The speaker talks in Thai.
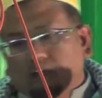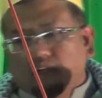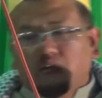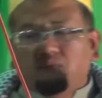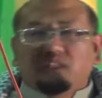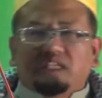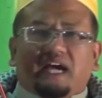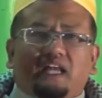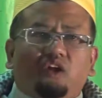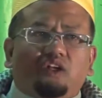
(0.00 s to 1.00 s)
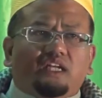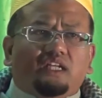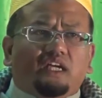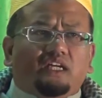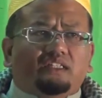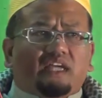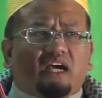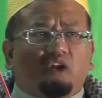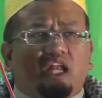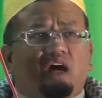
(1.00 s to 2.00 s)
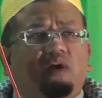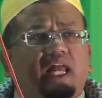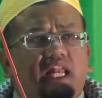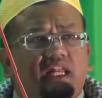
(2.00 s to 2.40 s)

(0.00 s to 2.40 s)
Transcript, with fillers: คำว่าตาฮัลลนในนี้คือตาฮัลลนอาวัล